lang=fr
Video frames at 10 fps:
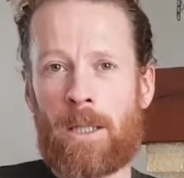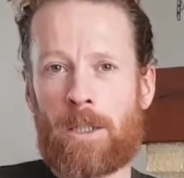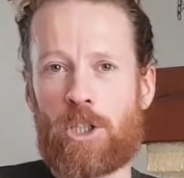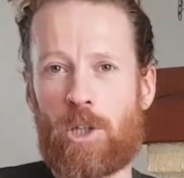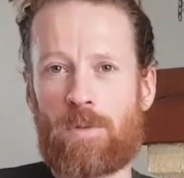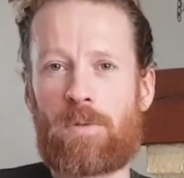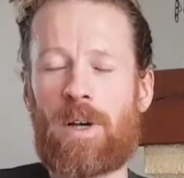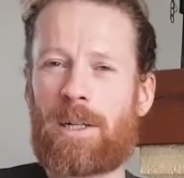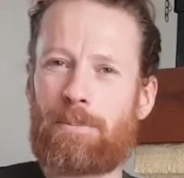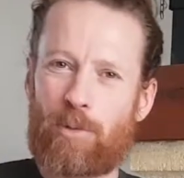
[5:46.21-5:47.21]
j'ai envie de
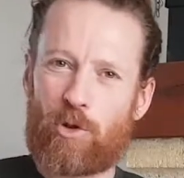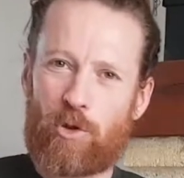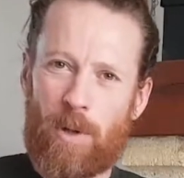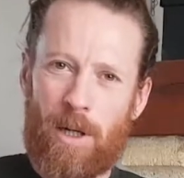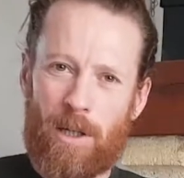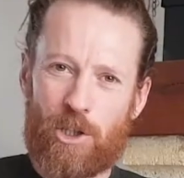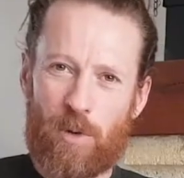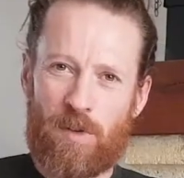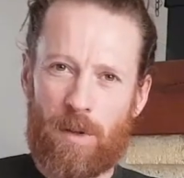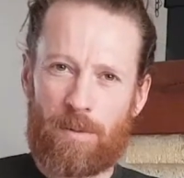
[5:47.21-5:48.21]
faire les bons choix, j'ai
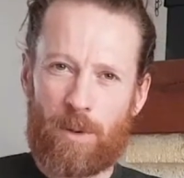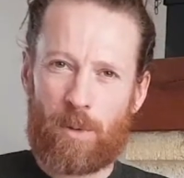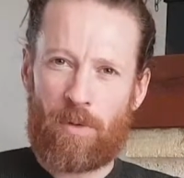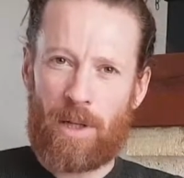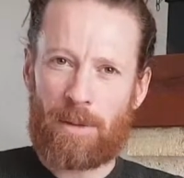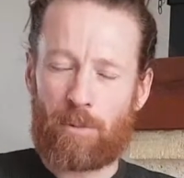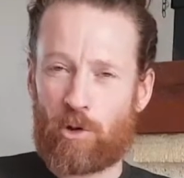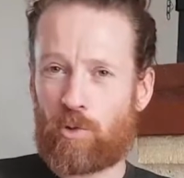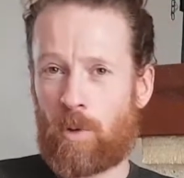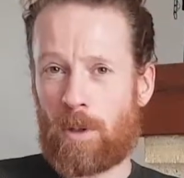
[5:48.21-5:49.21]
aussi envie de faire les bons
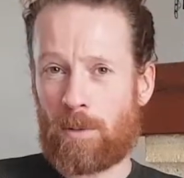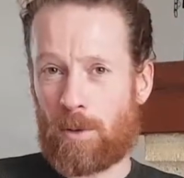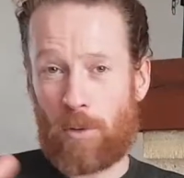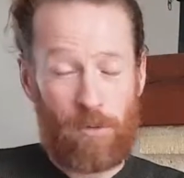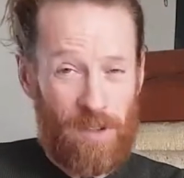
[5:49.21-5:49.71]
choix donc euh,